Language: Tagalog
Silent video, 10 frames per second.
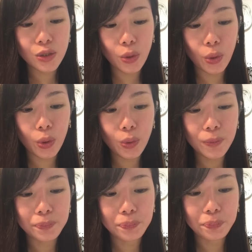So,
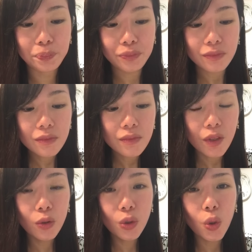
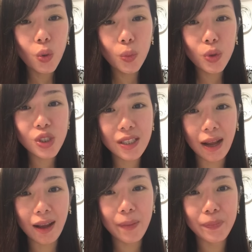nung naubos
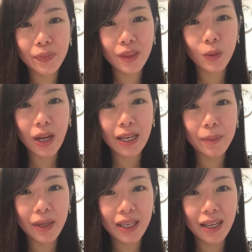na, wala
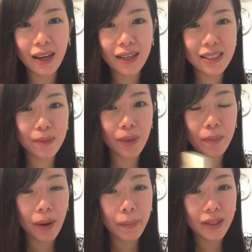naman na kasing
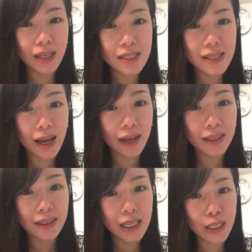magpapadala sa
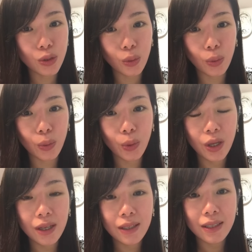akin dito.
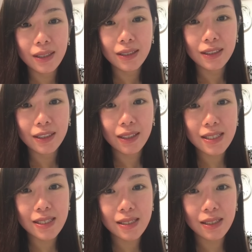
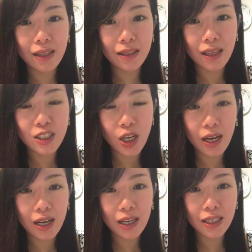Kasi,
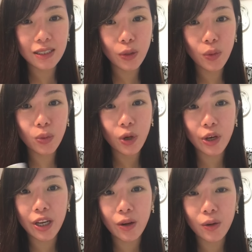tsaka
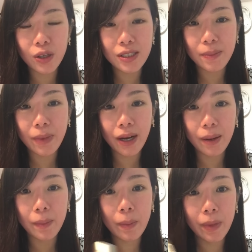nagwo-worry ako kasi
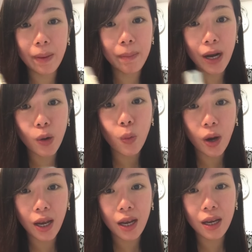baka mamaya
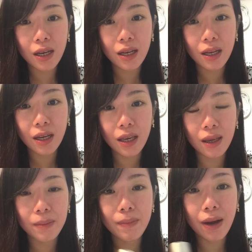bawal
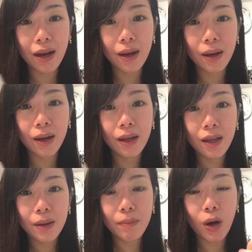eh baka
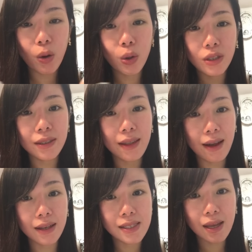ma-hold
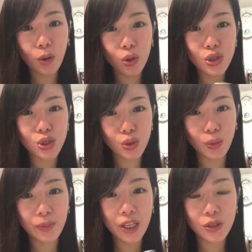lang sa
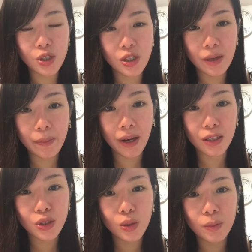costume dito sa
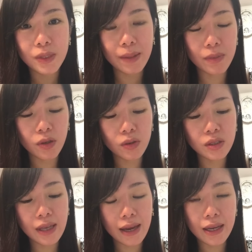Japan. So sabi ko
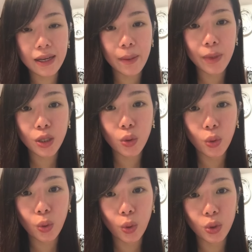sayang naman
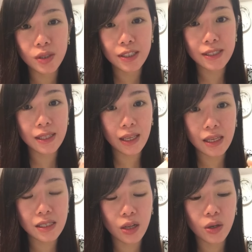kung just in
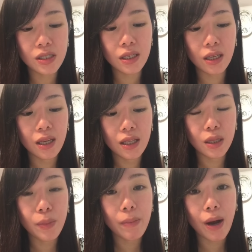case na ano kasi
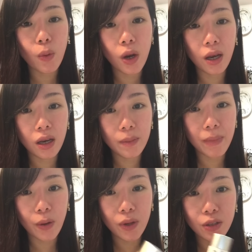diba bawal
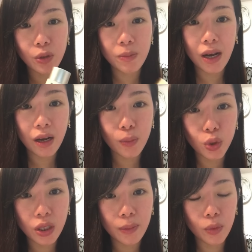bawal daw yung mga
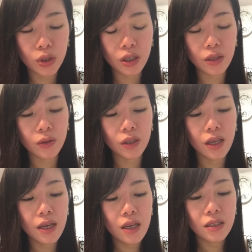gamot-gamot ganun.
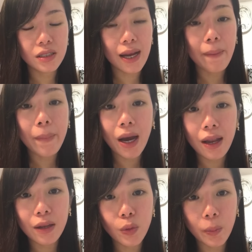Tsaka
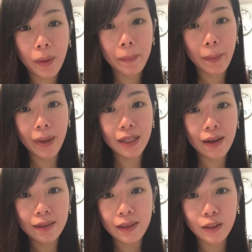mahal yung
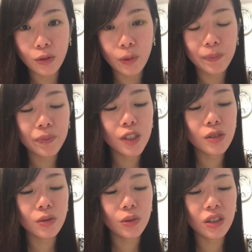pagpapadala dito.
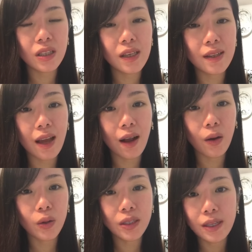So hindi na
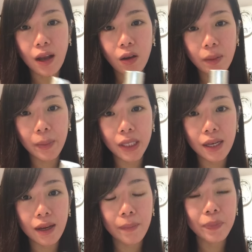ako hindi na ako
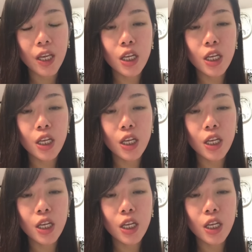nagpadala.